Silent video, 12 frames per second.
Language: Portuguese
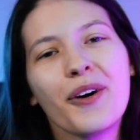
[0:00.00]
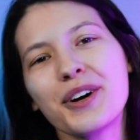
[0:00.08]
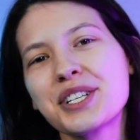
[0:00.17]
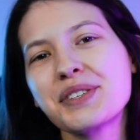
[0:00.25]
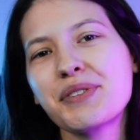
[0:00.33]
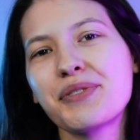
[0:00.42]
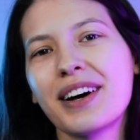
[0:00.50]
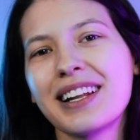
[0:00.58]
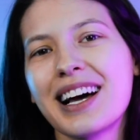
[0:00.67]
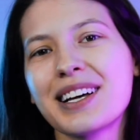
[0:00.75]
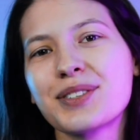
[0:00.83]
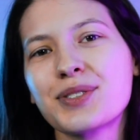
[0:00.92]
Hoje eu vou
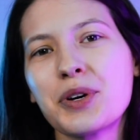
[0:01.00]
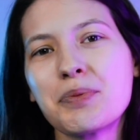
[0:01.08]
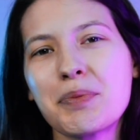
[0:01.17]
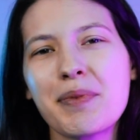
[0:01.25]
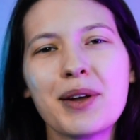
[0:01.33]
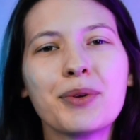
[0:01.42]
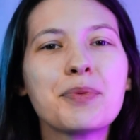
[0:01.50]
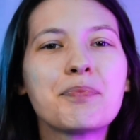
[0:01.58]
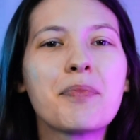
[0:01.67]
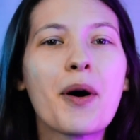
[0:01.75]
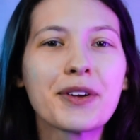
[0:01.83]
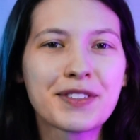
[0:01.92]
falar sobre o período
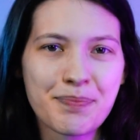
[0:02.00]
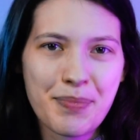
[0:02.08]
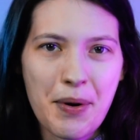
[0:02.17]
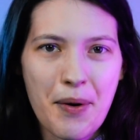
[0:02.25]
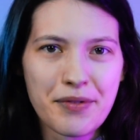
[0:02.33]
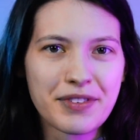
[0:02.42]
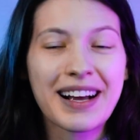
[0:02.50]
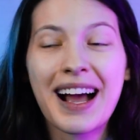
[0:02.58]
pós-prova.